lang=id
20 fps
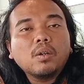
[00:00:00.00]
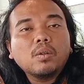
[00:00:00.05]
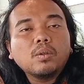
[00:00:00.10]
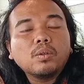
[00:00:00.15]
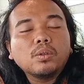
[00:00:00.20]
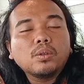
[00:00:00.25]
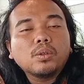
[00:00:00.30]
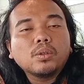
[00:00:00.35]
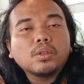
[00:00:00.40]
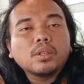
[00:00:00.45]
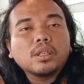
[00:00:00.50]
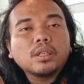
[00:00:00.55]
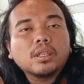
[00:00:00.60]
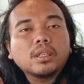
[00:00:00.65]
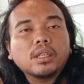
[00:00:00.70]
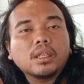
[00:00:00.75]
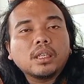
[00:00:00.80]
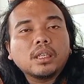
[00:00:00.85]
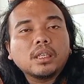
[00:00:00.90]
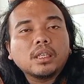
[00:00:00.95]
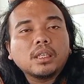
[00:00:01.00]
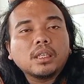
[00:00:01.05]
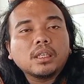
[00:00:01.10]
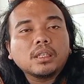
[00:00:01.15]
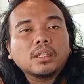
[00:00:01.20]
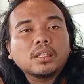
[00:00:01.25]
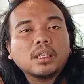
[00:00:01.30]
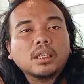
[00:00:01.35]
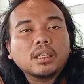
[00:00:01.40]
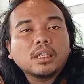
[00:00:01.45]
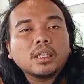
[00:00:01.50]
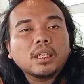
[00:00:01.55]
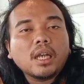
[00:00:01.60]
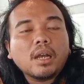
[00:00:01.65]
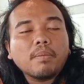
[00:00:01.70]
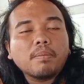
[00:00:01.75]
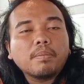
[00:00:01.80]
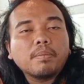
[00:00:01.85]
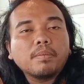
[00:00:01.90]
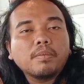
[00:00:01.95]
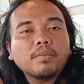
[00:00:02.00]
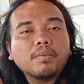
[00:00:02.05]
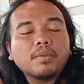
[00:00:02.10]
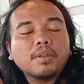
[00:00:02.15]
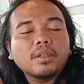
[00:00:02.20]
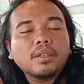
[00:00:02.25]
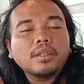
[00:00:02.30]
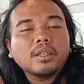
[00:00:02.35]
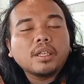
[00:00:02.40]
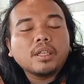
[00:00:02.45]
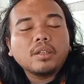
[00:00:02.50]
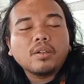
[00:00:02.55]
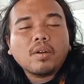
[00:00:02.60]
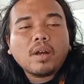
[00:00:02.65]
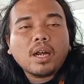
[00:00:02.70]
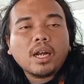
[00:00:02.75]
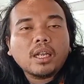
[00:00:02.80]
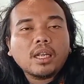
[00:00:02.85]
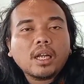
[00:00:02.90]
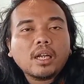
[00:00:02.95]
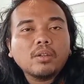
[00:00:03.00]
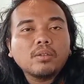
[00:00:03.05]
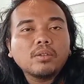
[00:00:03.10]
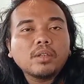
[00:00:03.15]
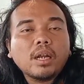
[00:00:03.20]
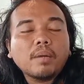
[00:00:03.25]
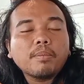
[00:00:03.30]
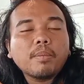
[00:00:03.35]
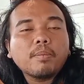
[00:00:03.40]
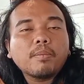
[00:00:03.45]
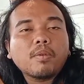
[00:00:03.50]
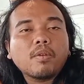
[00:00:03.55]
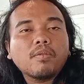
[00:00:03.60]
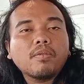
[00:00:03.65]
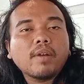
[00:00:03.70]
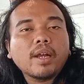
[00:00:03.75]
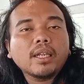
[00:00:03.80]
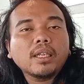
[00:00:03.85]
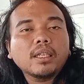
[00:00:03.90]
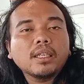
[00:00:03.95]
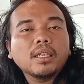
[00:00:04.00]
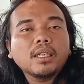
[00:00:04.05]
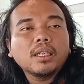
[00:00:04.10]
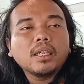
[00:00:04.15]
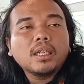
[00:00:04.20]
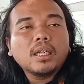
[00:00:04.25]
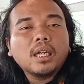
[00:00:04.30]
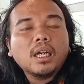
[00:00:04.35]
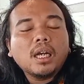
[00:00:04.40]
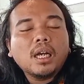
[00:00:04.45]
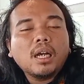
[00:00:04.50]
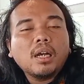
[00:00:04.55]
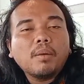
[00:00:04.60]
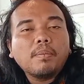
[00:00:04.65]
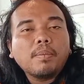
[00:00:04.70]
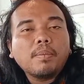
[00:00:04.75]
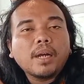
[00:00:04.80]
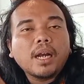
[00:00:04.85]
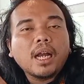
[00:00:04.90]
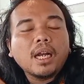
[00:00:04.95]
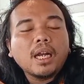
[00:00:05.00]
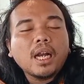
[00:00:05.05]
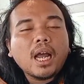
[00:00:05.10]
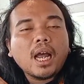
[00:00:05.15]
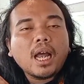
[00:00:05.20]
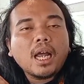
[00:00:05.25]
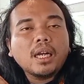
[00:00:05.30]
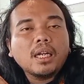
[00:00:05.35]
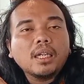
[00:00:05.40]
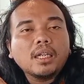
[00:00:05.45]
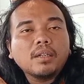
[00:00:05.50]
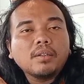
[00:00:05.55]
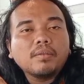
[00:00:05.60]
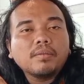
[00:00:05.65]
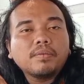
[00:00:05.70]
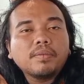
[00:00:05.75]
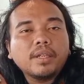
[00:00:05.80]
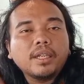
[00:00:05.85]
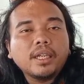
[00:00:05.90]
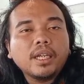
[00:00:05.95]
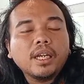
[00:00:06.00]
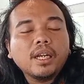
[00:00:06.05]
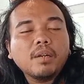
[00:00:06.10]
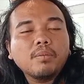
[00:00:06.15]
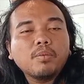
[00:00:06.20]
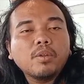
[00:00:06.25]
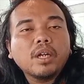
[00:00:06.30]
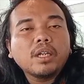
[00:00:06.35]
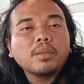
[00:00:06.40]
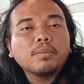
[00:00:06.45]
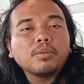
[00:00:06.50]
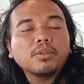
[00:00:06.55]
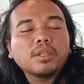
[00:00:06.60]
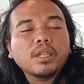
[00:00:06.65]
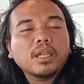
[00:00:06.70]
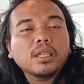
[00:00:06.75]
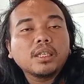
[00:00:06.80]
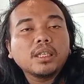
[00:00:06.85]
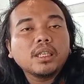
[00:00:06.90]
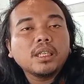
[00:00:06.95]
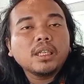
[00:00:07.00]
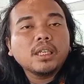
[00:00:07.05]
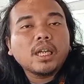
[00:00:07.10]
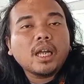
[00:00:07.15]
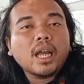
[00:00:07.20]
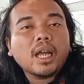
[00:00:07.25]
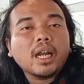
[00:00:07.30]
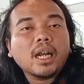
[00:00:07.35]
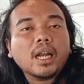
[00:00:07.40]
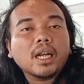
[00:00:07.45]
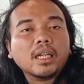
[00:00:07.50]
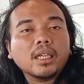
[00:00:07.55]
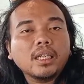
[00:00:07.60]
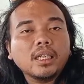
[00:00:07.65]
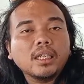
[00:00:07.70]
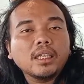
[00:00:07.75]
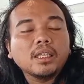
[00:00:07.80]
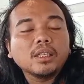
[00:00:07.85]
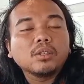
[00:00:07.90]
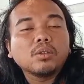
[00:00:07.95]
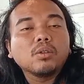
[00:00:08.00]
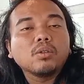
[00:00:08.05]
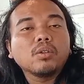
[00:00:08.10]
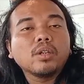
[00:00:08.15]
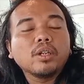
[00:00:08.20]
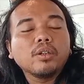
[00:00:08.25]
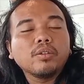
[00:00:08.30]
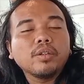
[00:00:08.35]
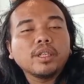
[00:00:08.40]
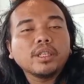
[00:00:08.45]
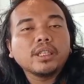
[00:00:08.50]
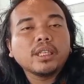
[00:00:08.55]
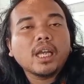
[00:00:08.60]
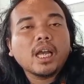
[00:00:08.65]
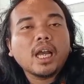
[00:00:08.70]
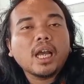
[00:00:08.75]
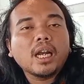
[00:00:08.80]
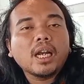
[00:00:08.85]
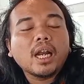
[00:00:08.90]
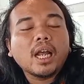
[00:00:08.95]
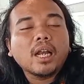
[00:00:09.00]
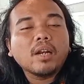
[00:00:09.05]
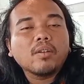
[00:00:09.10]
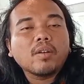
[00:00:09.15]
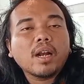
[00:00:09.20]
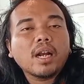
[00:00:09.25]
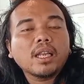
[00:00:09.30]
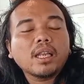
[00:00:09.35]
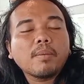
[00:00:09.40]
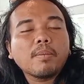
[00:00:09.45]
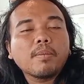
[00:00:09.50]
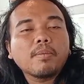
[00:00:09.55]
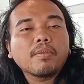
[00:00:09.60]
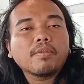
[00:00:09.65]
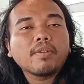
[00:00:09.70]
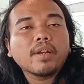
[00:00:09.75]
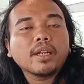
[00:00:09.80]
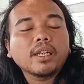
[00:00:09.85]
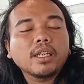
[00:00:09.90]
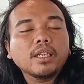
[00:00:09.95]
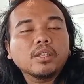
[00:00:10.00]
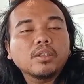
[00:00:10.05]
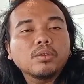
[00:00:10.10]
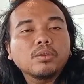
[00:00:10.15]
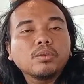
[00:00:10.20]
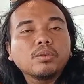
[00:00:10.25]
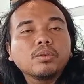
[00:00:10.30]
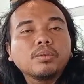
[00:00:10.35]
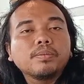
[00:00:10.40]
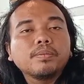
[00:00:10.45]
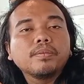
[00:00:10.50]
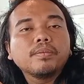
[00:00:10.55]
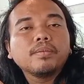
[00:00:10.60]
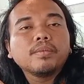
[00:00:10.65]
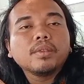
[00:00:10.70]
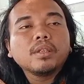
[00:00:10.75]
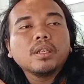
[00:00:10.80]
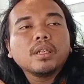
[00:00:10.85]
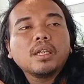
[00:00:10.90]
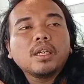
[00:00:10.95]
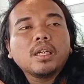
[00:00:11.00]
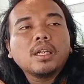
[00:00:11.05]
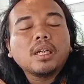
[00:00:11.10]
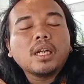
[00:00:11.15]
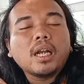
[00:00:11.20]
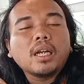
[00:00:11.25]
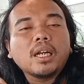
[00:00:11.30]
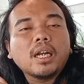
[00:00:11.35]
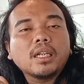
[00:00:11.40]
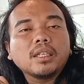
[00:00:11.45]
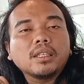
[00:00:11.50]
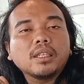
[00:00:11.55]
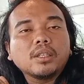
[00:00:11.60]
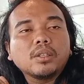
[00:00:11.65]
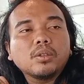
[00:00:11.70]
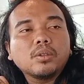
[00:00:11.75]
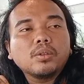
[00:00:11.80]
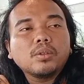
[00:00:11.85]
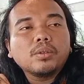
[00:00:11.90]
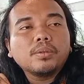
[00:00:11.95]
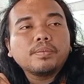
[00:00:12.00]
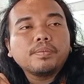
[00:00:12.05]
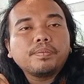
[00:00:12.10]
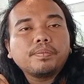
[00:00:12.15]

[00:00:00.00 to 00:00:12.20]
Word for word: untuk ke eh, setiap jadi kan katakan bukan provide uh, pengadaan vinil buat diputar di RRI di seluruh Indonesia. Nah, Lokan Utara provide itu, nah dari situ